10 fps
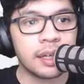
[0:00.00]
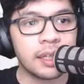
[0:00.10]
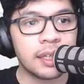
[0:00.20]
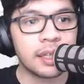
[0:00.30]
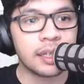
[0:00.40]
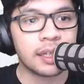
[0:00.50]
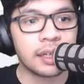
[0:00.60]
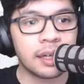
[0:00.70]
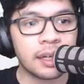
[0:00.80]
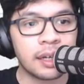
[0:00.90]
Ini
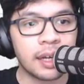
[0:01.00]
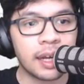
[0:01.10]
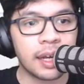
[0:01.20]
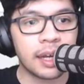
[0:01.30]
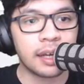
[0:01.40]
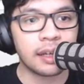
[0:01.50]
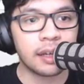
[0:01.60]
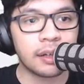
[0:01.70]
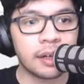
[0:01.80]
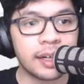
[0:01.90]
uh,
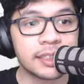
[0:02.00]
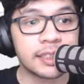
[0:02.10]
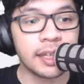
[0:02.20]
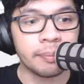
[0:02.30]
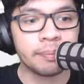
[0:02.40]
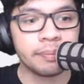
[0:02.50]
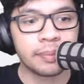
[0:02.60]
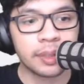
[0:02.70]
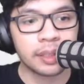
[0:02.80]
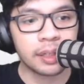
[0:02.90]
rilis game
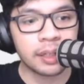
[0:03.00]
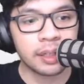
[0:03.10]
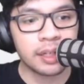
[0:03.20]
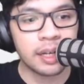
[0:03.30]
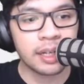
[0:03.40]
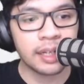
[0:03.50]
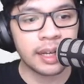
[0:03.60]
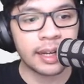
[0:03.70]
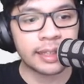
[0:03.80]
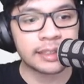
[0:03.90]
uh, dari
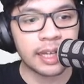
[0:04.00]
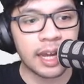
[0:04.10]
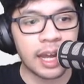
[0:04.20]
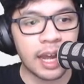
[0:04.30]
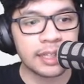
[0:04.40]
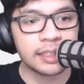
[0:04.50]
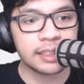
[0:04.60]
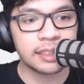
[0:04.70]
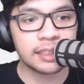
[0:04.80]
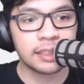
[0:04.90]
NSI.
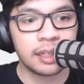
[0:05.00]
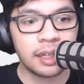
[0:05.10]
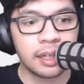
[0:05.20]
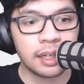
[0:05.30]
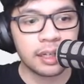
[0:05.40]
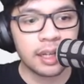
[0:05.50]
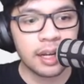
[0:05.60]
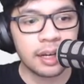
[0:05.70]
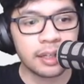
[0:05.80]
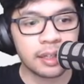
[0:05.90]
Ini
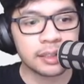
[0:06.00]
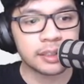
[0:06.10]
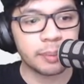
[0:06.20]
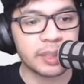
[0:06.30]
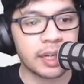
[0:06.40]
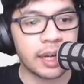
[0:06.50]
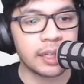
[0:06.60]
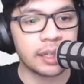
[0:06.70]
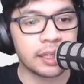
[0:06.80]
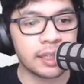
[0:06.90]
ada link ke Steamnya
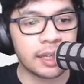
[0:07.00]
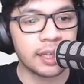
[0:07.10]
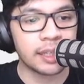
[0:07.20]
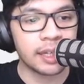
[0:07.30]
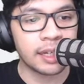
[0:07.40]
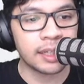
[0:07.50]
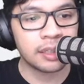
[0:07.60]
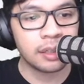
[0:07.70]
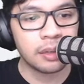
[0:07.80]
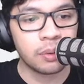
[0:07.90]
kayaknya. Kita lihat
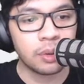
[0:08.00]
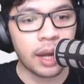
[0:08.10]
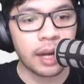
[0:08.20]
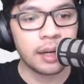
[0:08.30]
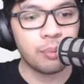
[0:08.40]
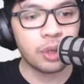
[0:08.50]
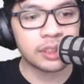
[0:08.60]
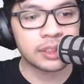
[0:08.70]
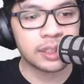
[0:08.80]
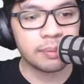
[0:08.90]
ya. Uh ada buat
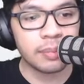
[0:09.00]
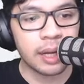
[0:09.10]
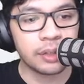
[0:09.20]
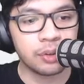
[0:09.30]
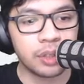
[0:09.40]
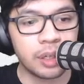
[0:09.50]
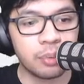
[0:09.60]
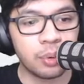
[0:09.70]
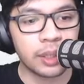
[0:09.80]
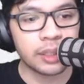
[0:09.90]
Steam, ada juga
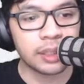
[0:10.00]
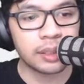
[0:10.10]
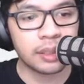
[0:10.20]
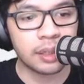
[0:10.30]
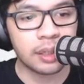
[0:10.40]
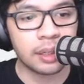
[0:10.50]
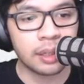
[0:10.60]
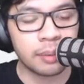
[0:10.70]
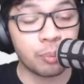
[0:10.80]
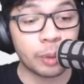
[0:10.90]
buat
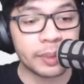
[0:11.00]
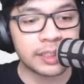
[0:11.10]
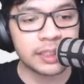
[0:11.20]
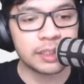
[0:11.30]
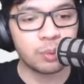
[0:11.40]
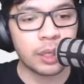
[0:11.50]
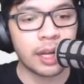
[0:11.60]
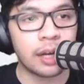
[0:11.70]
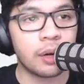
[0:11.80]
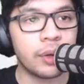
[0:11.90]
uh, buat PC,
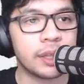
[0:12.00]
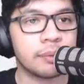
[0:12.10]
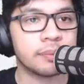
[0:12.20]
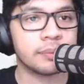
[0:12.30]
buat Android.